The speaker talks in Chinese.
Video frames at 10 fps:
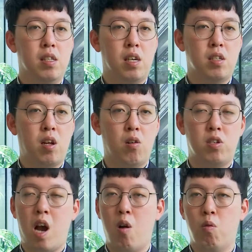但是到了
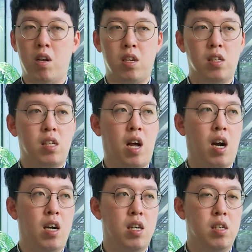下午晚上再
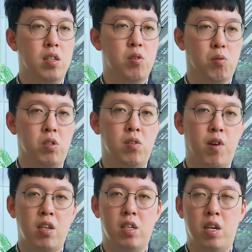打开手机，
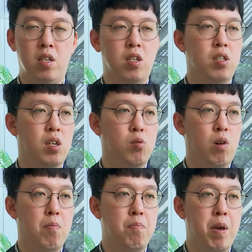发现哎行程
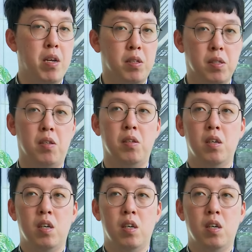突然倍增，